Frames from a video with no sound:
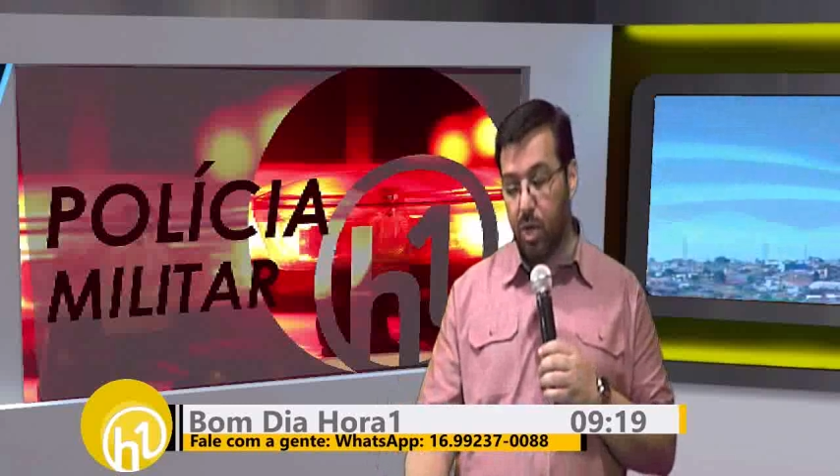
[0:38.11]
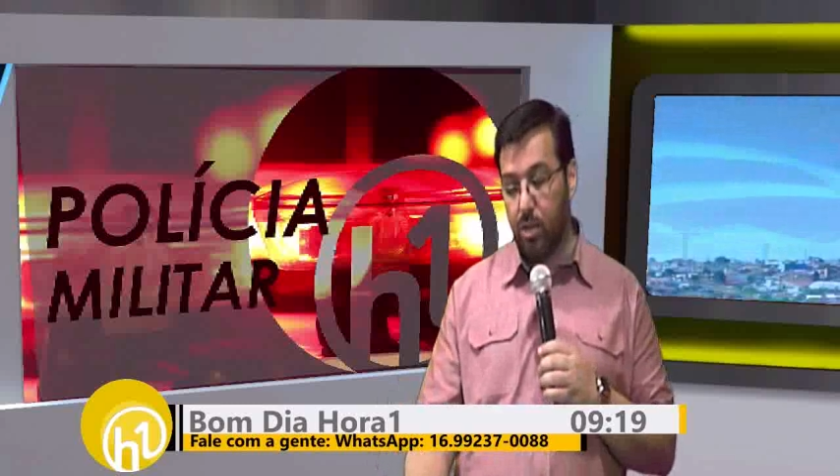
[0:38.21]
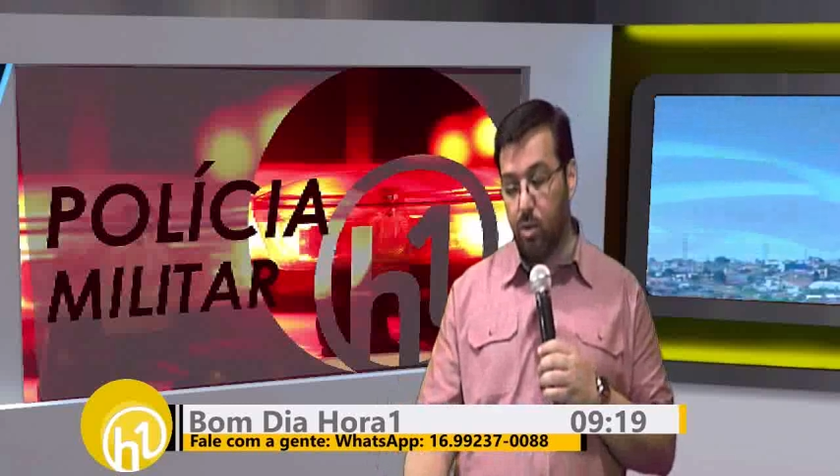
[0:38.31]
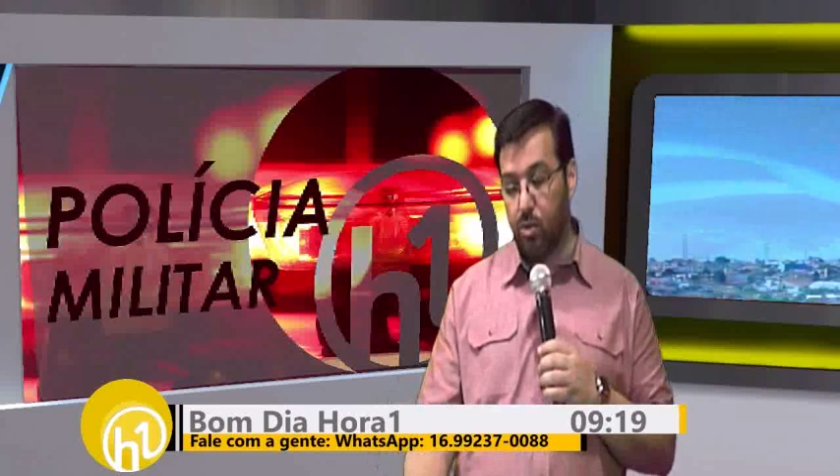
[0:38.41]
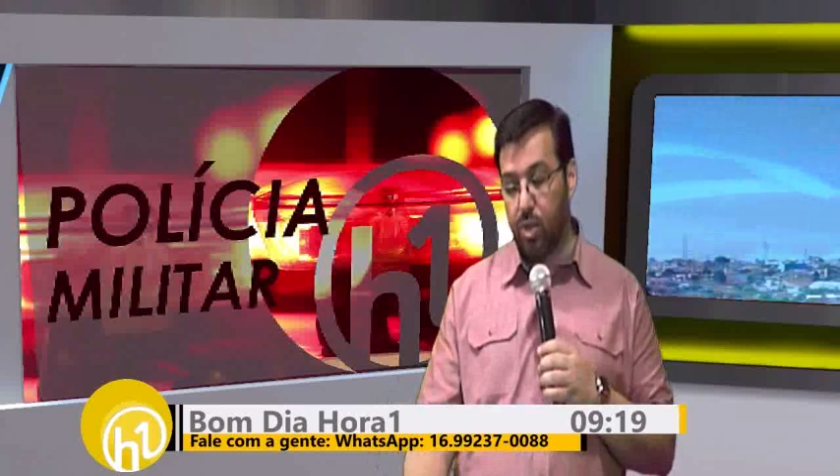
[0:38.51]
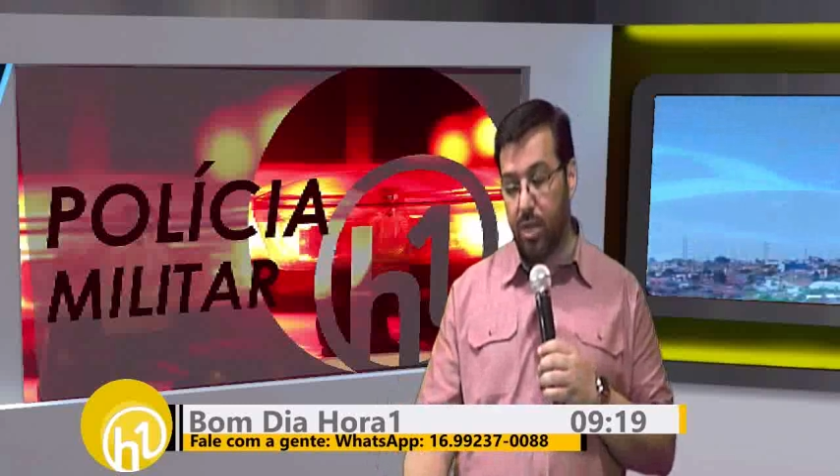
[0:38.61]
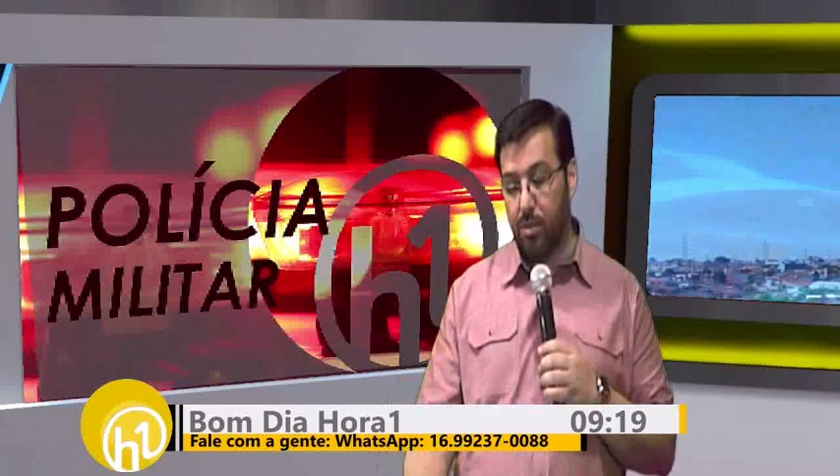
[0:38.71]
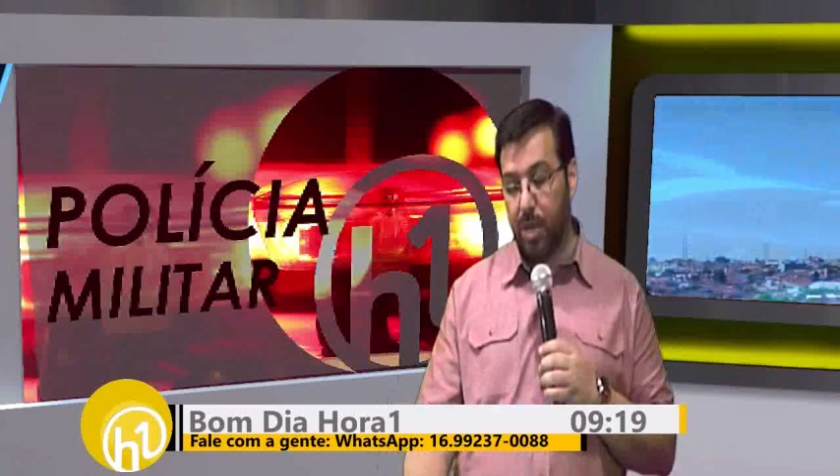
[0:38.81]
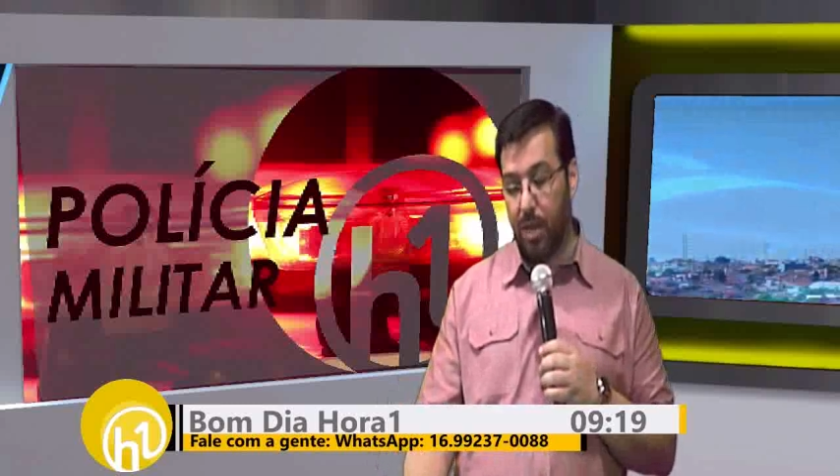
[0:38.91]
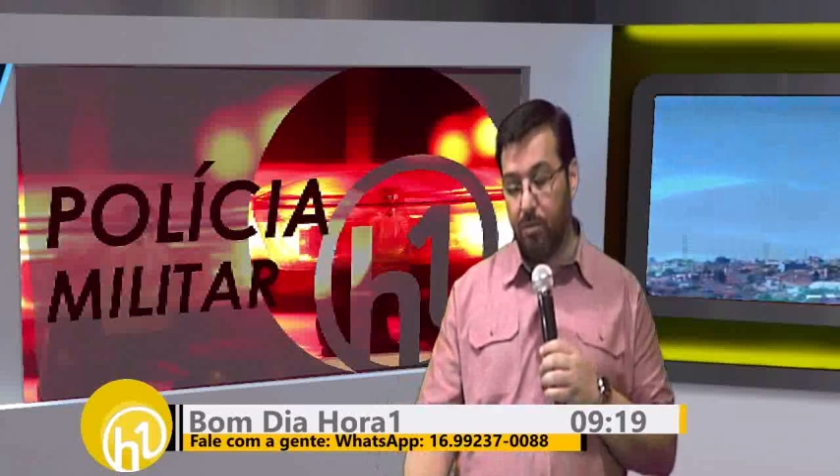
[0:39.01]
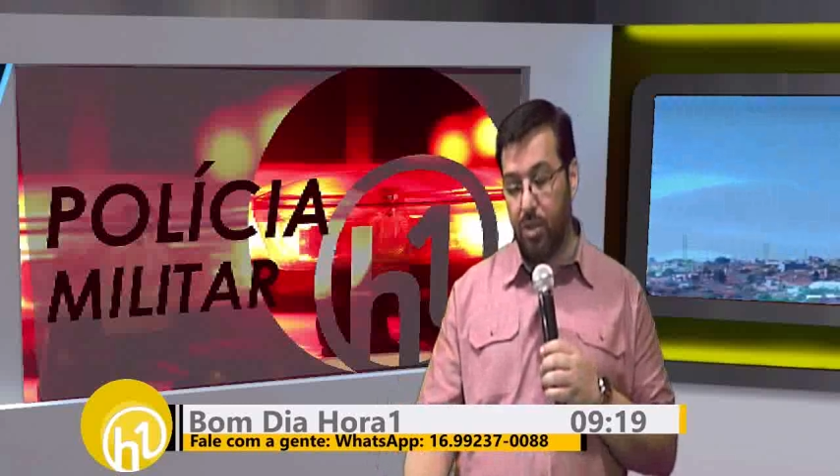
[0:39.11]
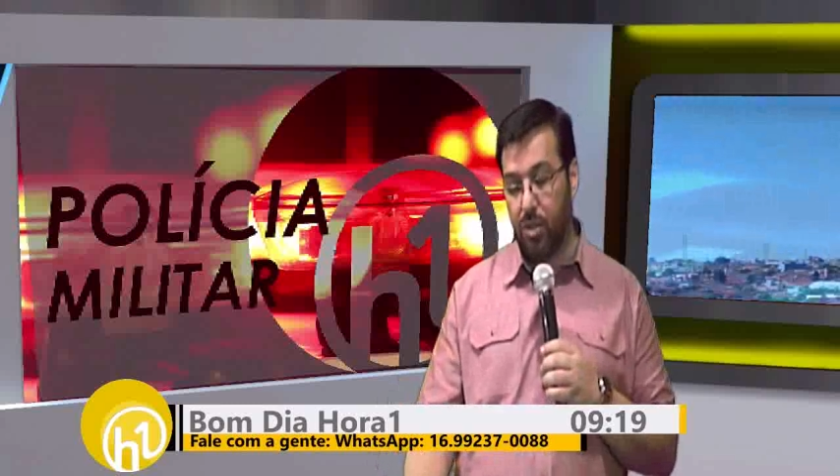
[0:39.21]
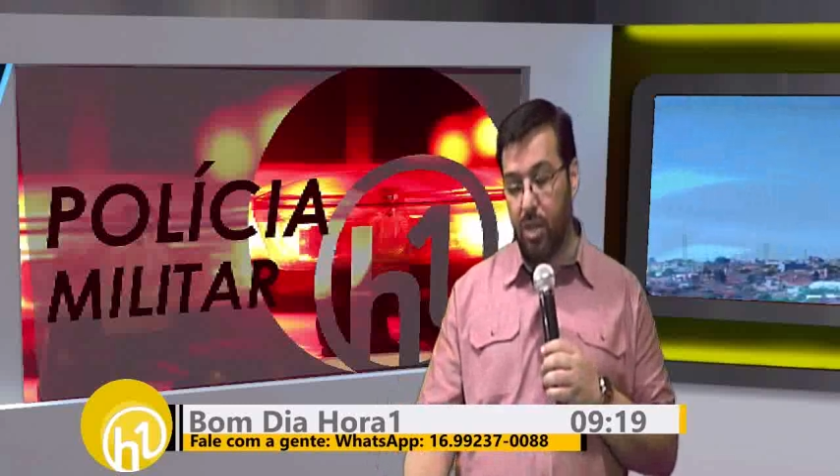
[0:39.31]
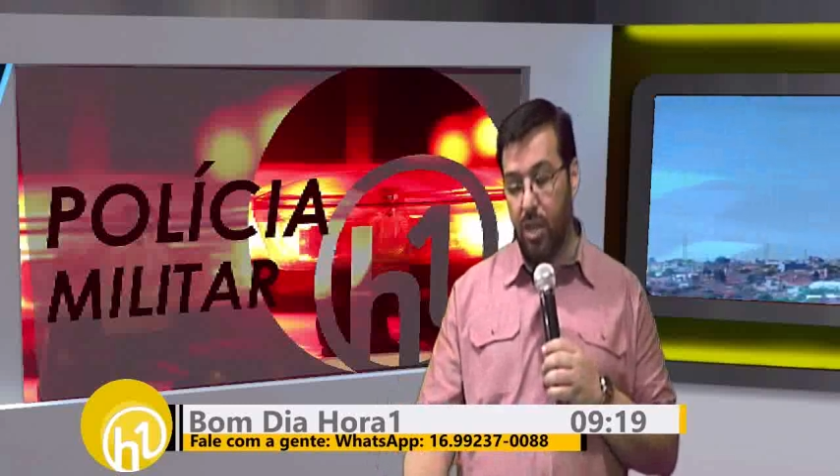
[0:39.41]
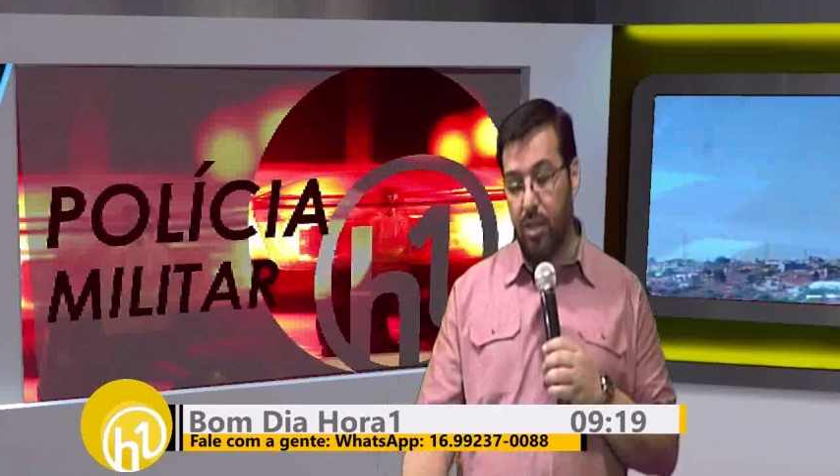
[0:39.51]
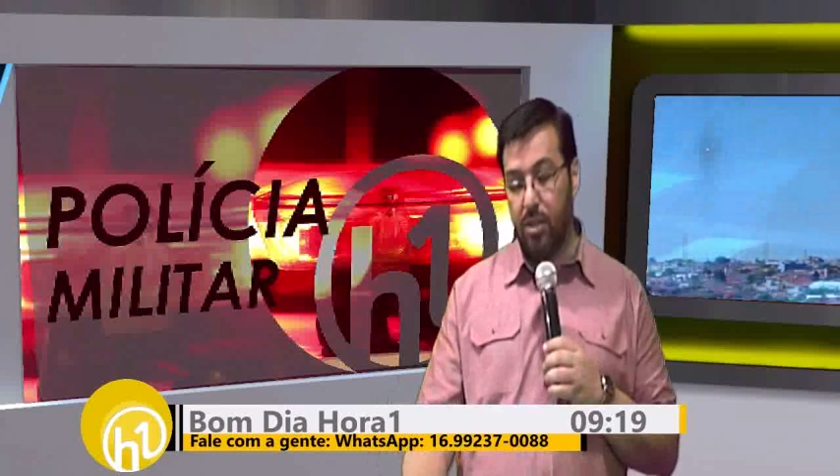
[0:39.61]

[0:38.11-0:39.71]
morador do Jardim Bela Vista,